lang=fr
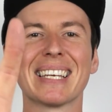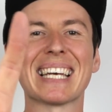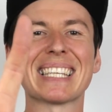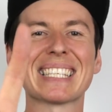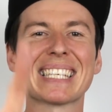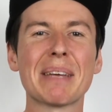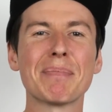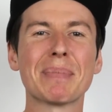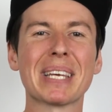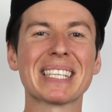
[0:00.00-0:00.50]

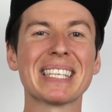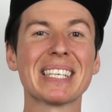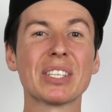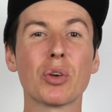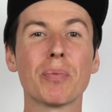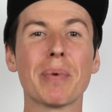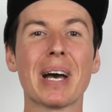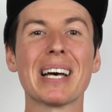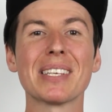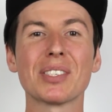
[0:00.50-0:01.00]
Quatrième technique
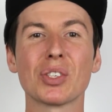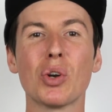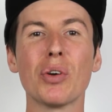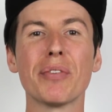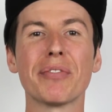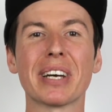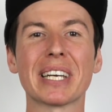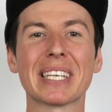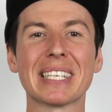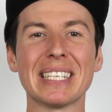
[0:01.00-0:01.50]
de base,
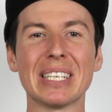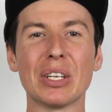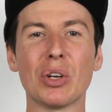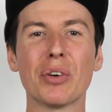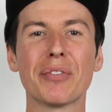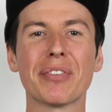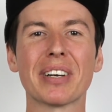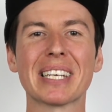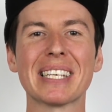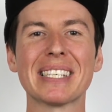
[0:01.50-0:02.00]
le faki.
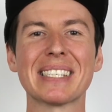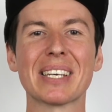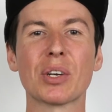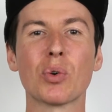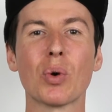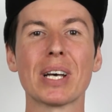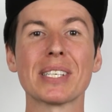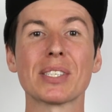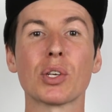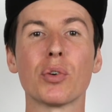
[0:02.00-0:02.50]
Le faki c'est
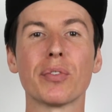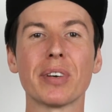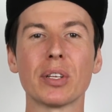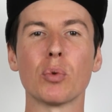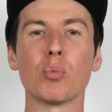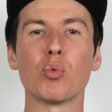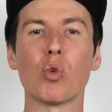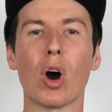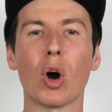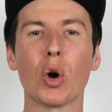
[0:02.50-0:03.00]
quoi C'est le fait
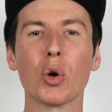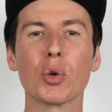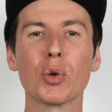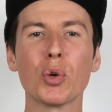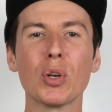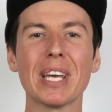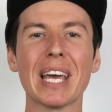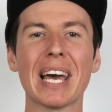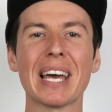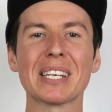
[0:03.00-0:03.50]
de pouvoir
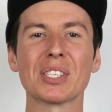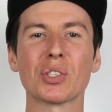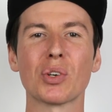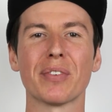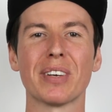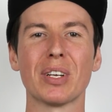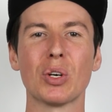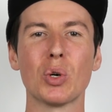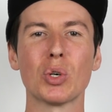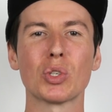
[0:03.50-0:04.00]
reculer avec
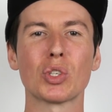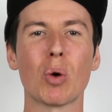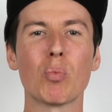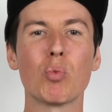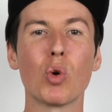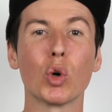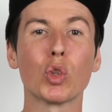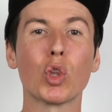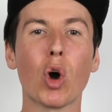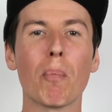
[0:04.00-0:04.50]
son vélo sans
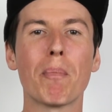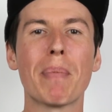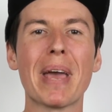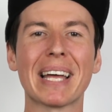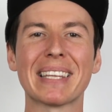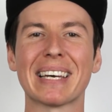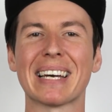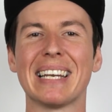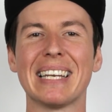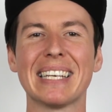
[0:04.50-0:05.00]
pour autant
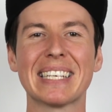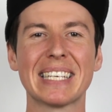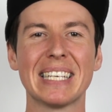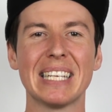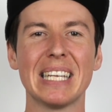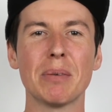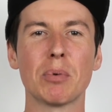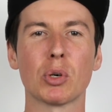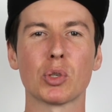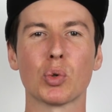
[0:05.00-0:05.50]
perdre
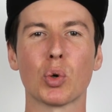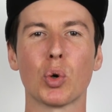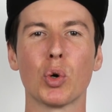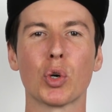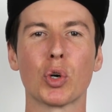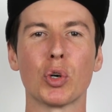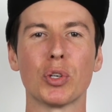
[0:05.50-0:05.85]
l'équilibre sur le